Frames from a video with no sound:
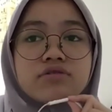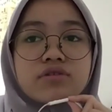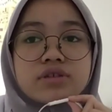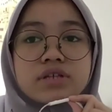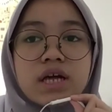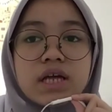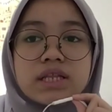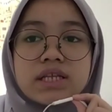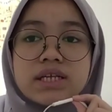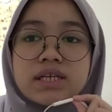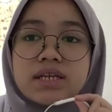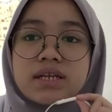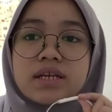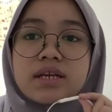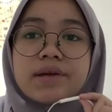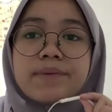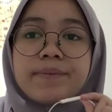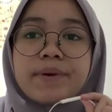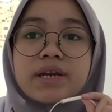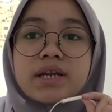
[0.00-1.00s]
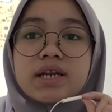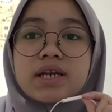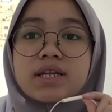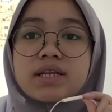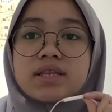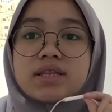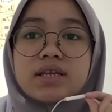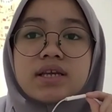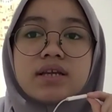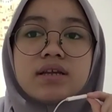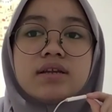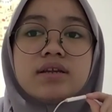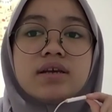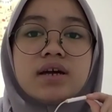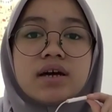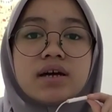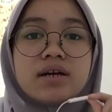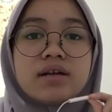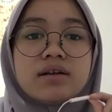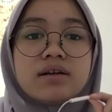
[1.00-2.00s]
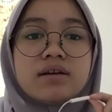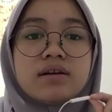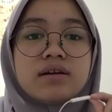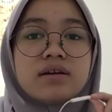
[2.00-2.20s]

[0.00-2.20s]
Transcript: untuk saat ini peneliti dan